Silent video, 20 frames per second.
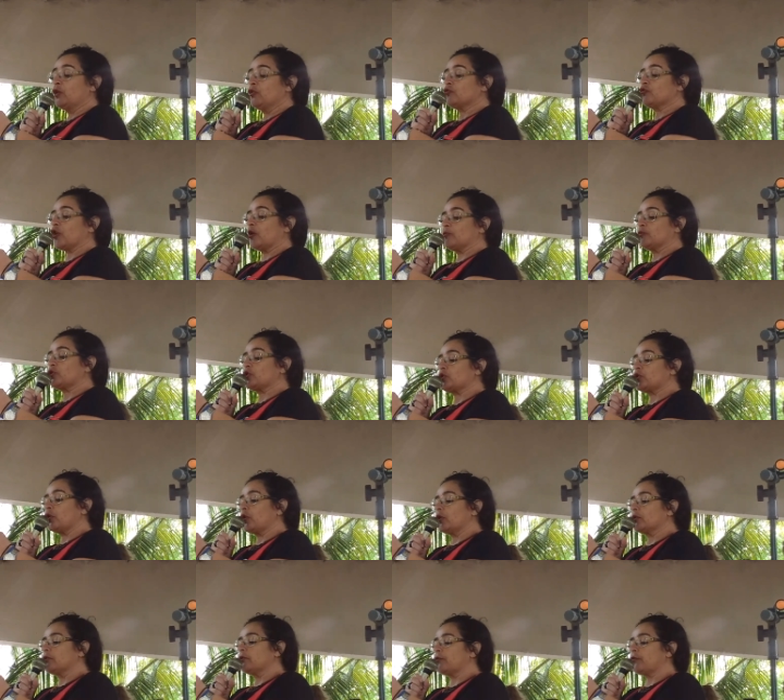Somos
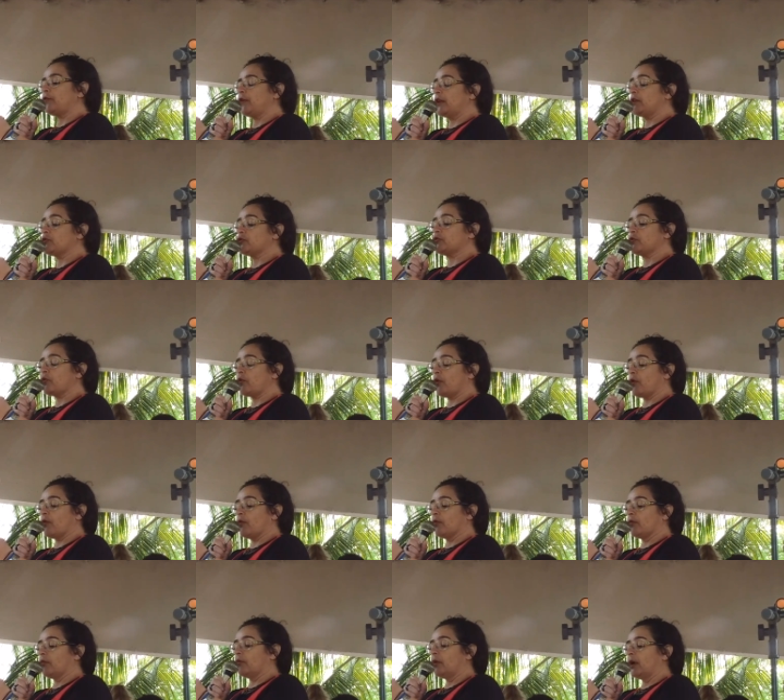todos filhos do
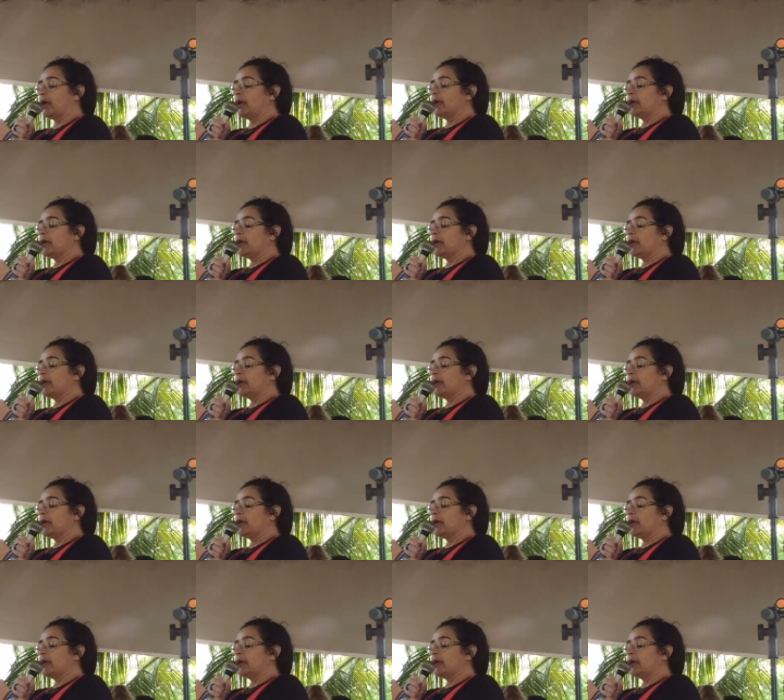Congo.